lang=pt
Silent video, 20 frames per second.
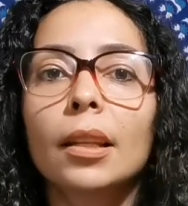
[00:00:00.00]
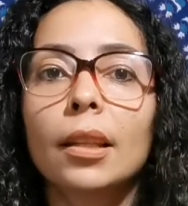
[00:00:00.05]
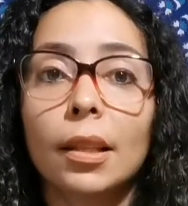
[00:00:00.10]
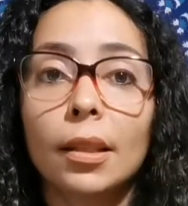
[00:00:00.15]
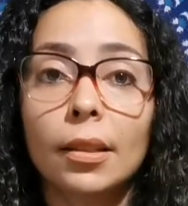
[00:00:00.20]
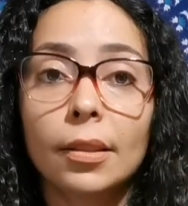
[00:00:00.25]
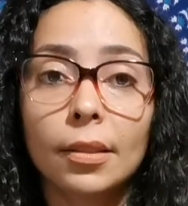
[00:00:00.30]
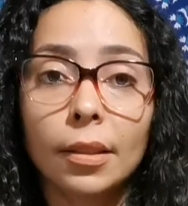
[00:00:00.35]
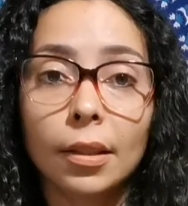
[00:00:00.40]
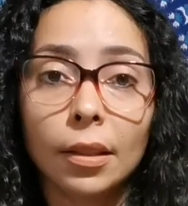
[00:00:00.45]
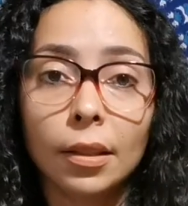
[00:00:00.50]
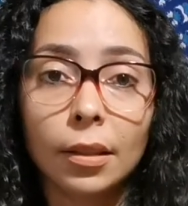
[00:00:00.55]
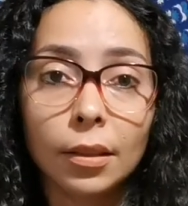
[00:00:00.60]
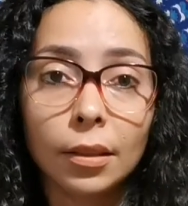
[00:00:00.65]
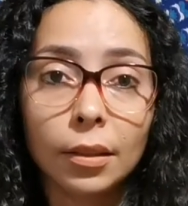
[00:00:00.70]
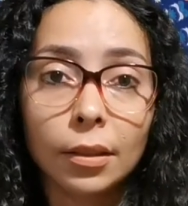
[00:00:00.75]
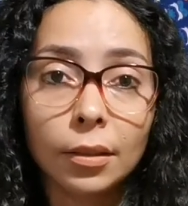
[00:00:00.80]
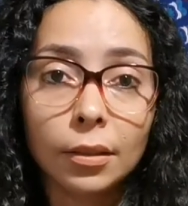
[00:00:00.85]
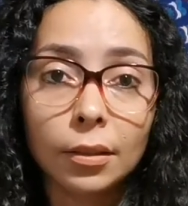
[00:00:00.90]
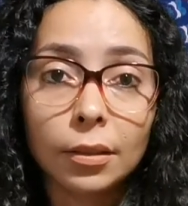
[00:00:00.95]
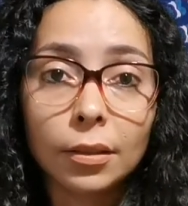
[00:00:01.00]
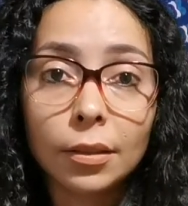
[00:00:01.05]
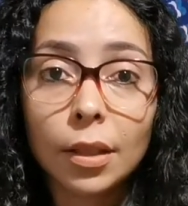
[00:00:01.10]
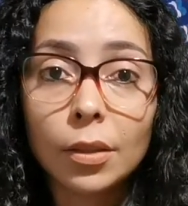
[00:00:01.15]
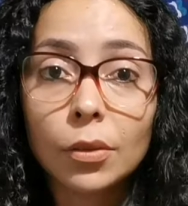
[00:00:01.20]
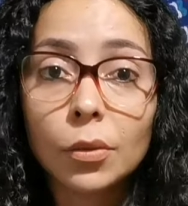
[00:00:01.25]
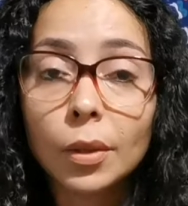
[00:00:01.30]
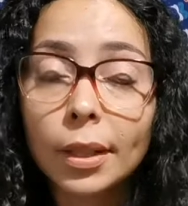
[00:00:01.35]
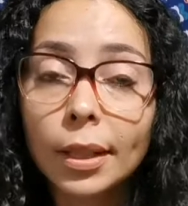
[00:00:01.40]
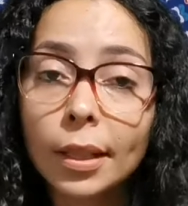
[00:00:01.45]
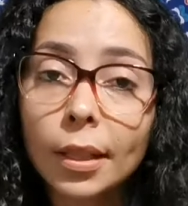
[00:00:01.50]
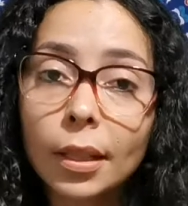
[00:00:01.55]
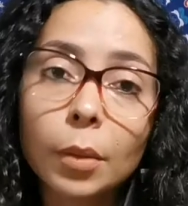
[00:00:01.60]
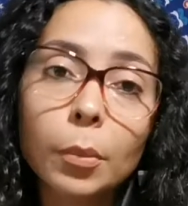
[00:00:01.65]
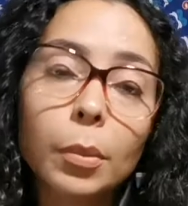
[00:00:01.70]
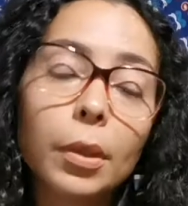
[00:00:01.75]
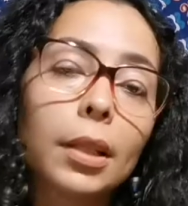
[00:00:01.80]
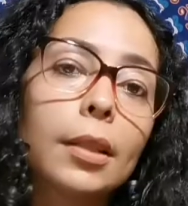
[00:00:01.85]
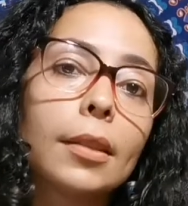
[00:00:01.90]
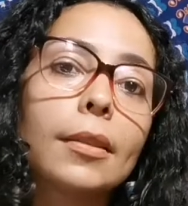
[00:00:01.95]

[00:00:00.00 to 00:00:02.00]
nessa traz o equilíbrio,